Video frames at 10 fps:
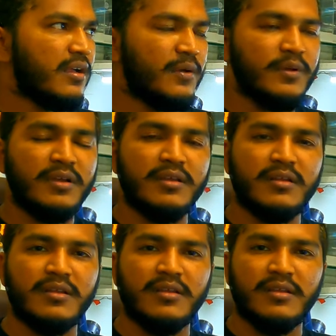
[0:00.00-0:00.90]
আমার
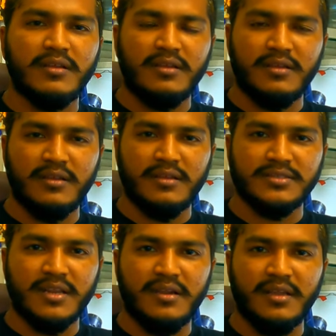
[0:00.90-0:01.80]

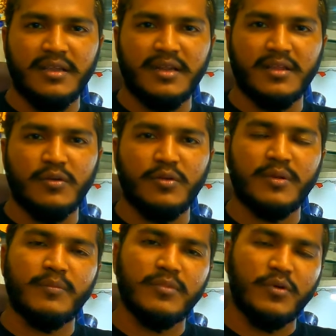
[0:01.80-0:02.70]
চ্যানেলে এর আগে
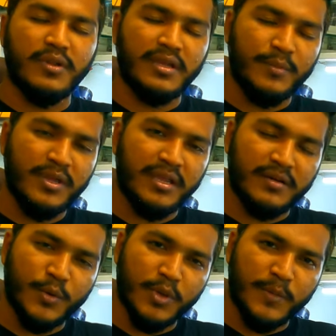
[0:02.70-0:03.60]
অনেক অনেক আমি
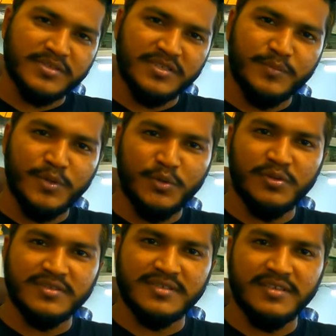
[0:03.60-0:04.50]
আইক্লাউড বাইপাসের ভিডিও
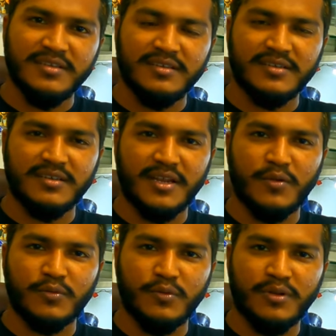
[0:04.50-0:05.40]
দিছি এটা
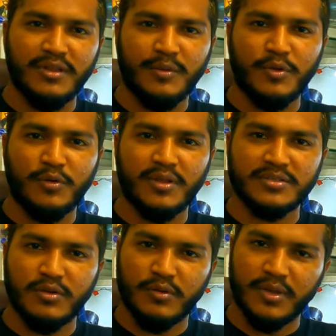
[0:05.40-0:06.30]
রেকর্ড করে আমি অনেক
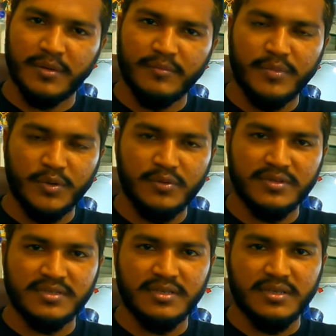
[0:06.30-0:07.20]
অনেক ভিডিও
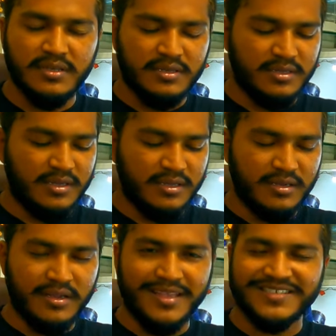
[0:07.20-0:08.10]
দিছি
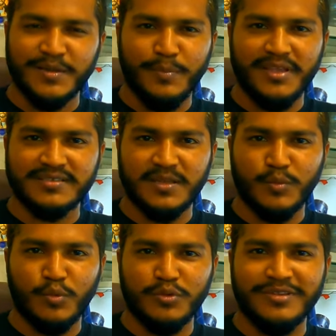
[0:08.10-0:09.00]
আর স্টেপ বাই
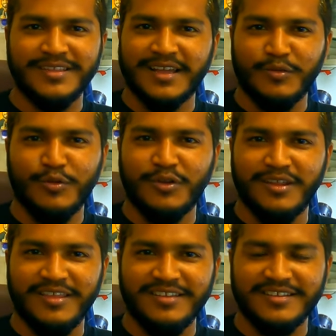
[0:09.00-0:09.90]
স্টেপ কোনো দিন দেখানো হয়
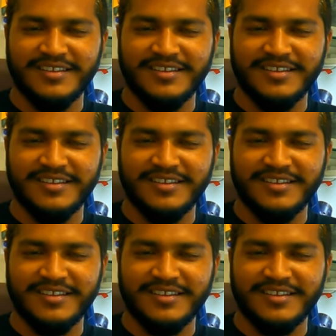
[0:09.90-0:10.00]
নাই